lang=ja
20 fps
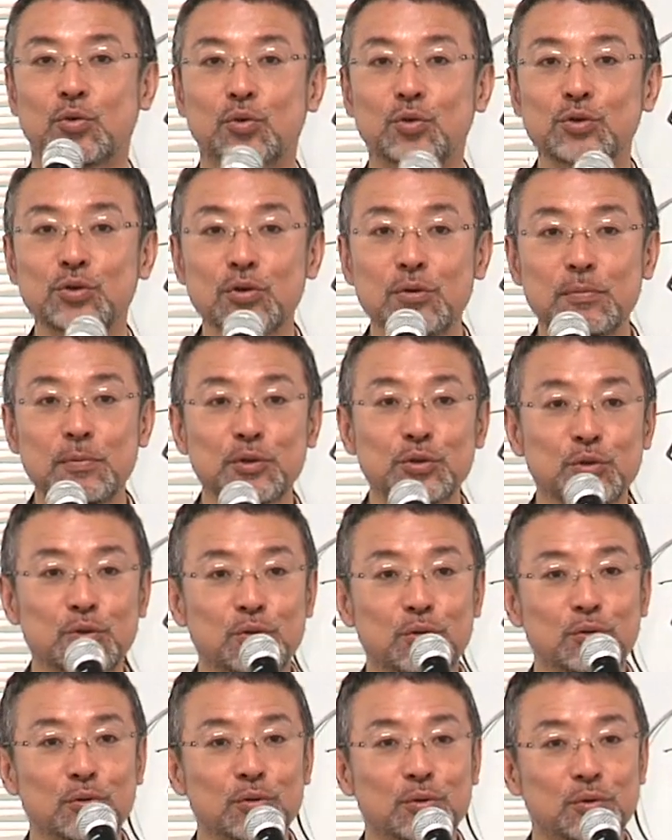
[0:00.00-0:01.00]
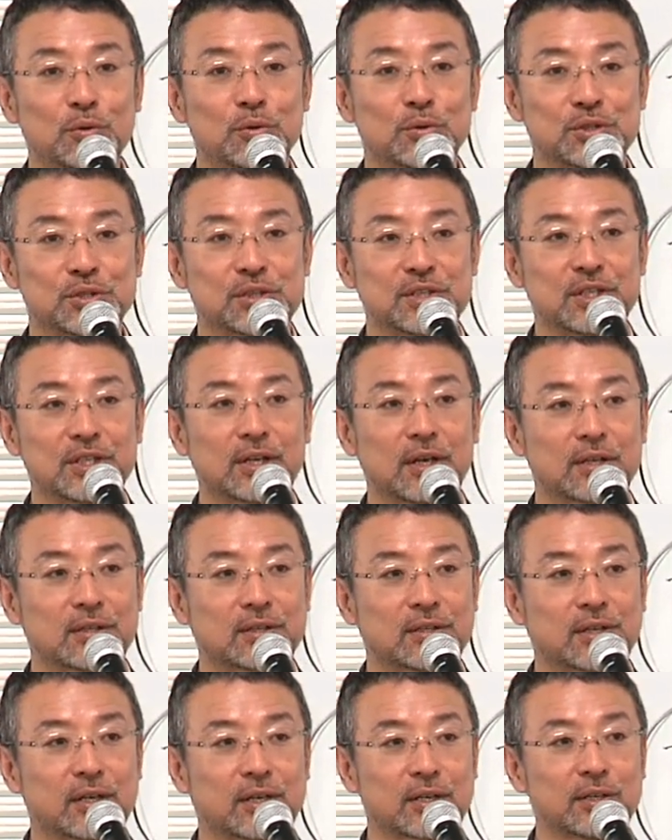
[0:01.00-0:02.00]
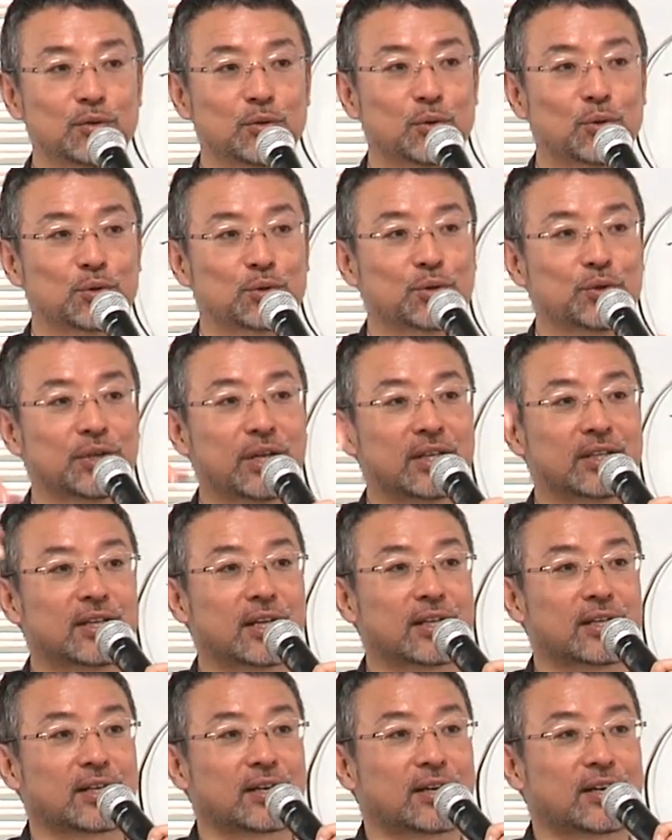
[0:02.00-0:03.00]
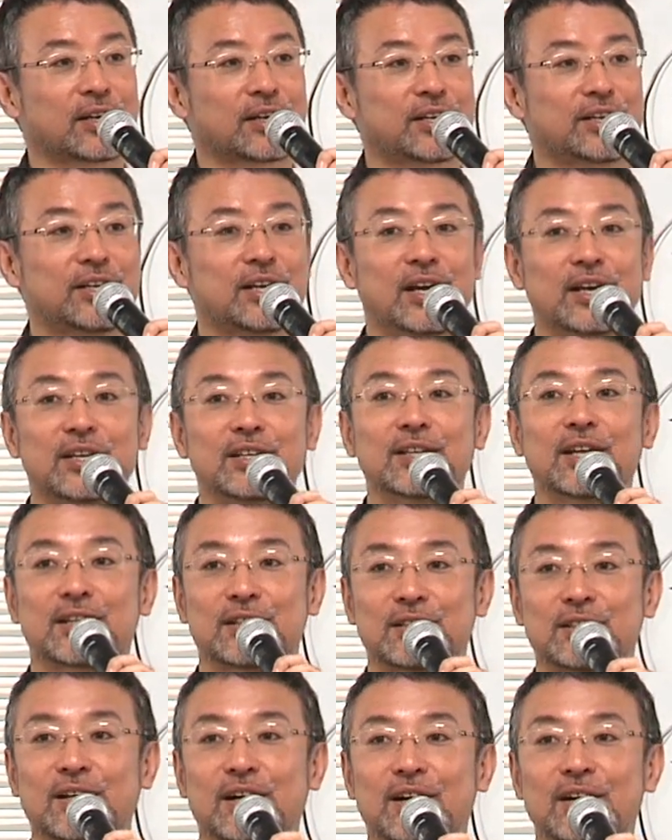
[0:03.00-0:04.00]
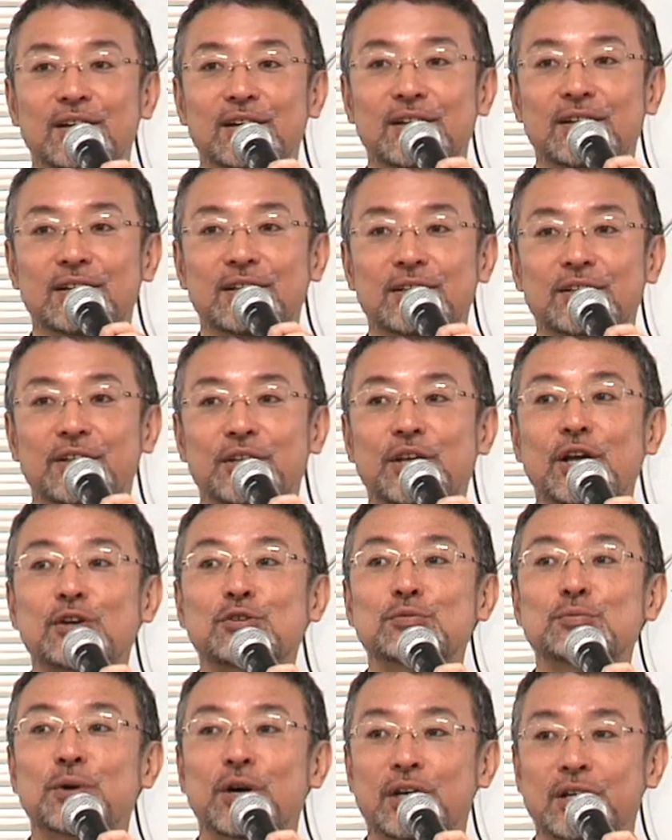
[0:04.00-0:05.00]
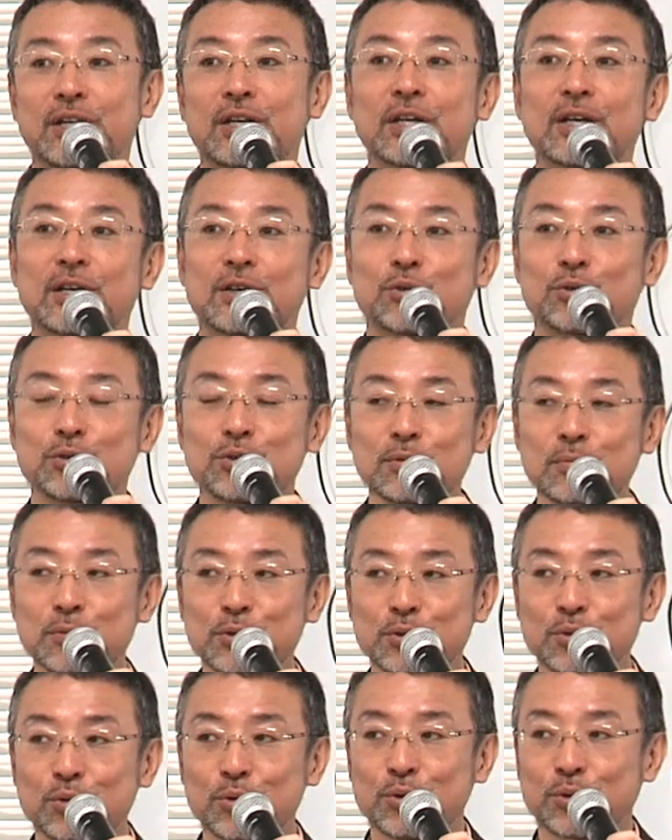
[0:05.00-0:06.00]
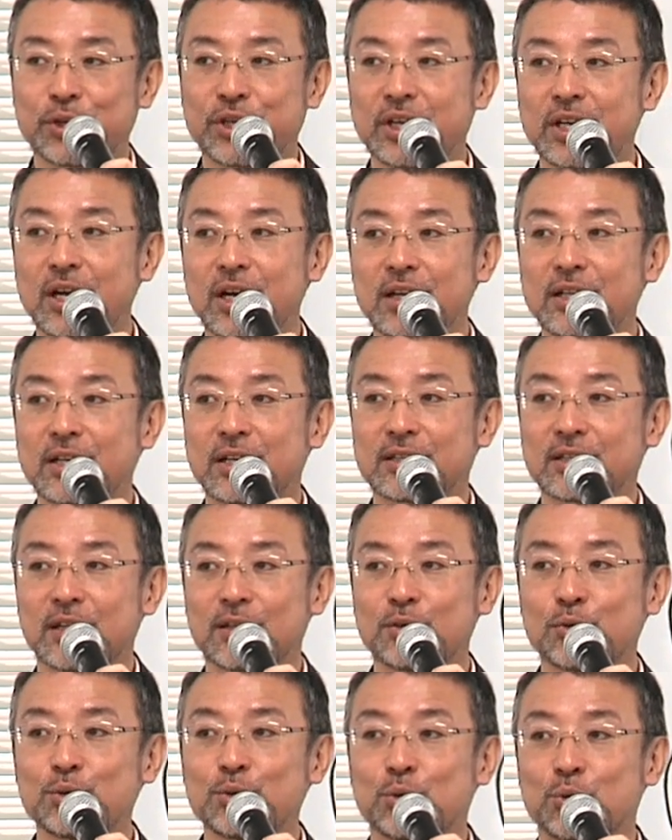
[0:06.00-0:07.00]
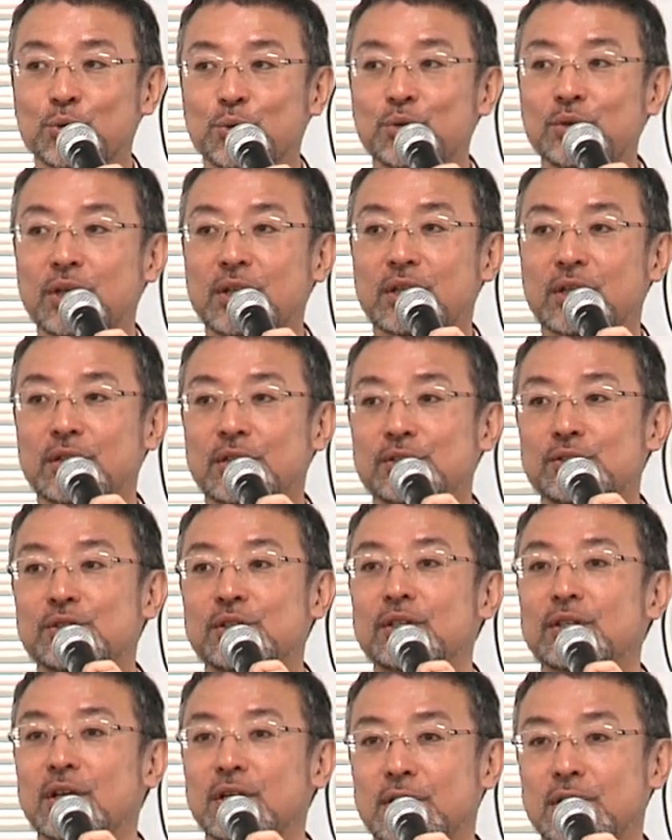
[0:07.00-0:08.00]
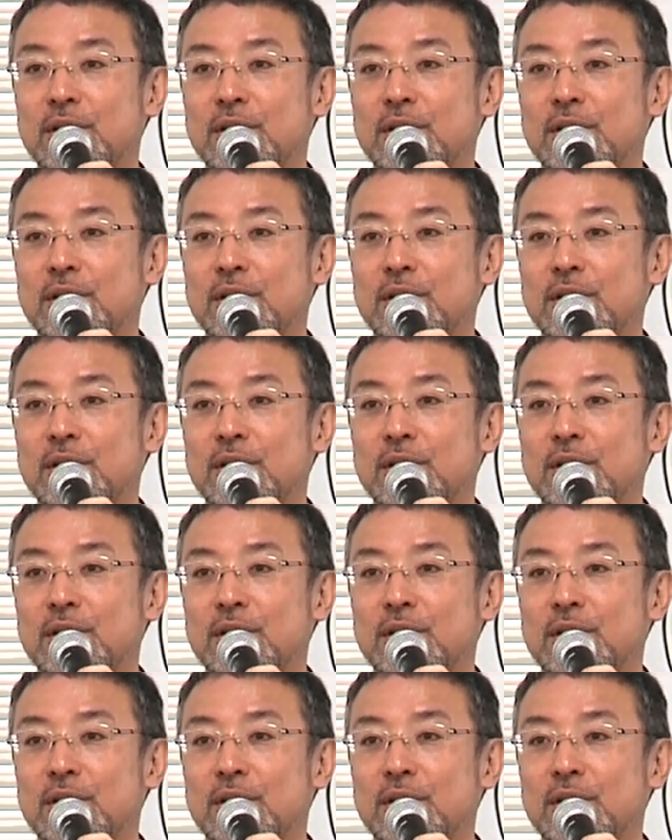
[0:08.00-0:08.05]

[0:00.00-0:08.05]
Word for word: 子どもの頃好きだったけど大人になってから嫌いになったで逆もあり子供の頃嫌いだったのに大人になって好きになっ